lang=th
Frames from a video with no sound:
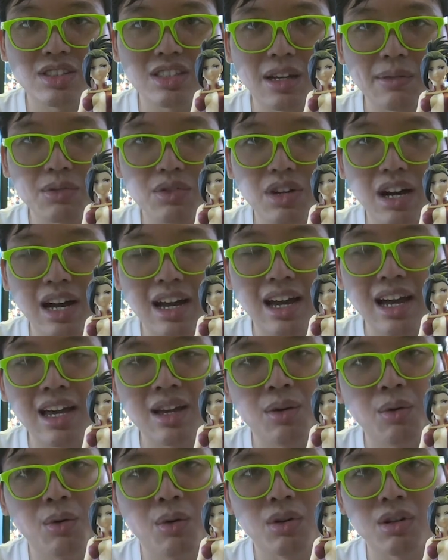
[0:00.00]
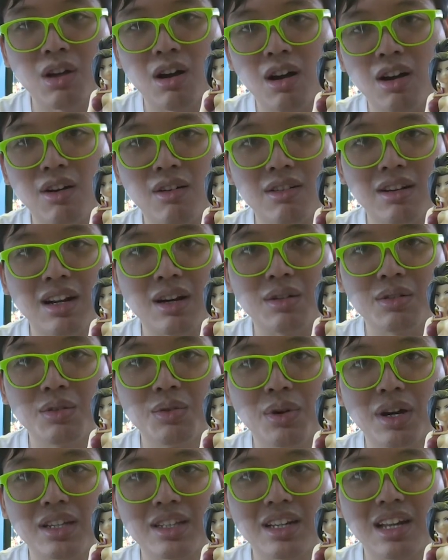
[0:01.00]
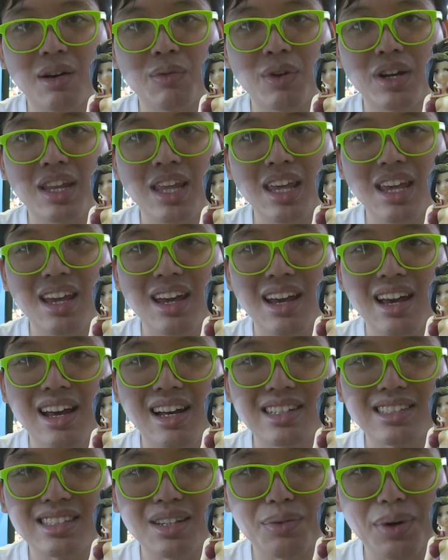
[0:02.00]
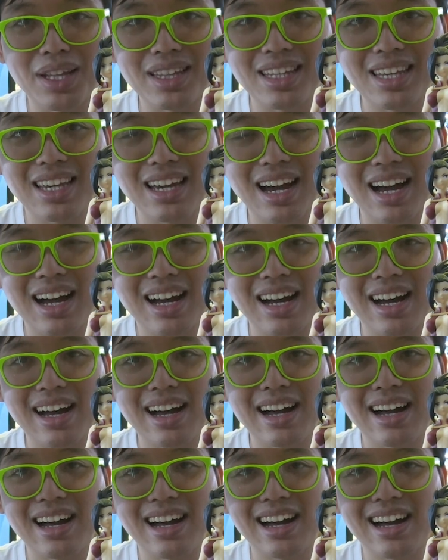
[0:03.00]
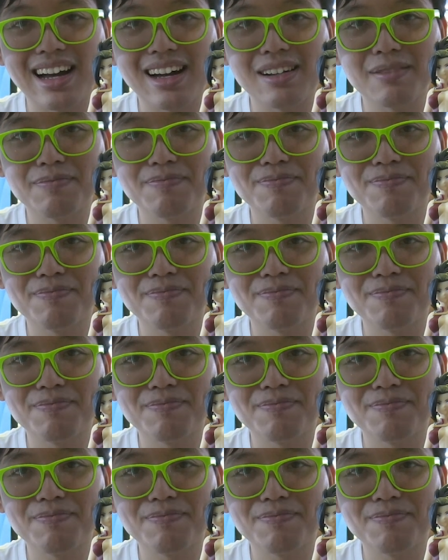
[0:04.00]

Subscribe ให้โอโหทอยของเราด้วยสำหรับวันนี้ สวัสดีครับ